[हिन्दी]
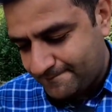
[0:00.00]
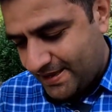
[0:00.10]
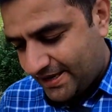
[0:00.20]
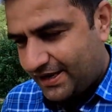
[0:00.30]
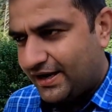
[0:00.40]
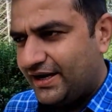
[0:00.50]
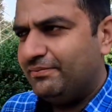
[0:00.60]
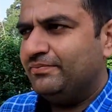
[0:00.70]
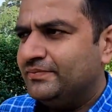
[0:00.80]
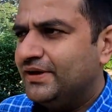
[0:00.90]
ये कि आगे
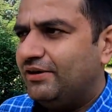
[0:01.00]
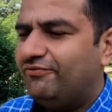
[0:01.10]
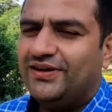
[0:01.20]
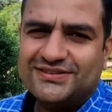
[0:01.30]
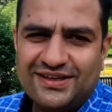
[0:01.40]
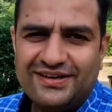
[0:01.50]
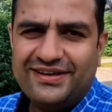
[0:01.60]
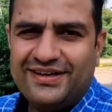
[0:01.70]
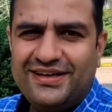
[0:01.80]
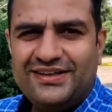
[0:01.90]
हम अब फैसला
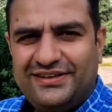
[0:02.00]
करेंगे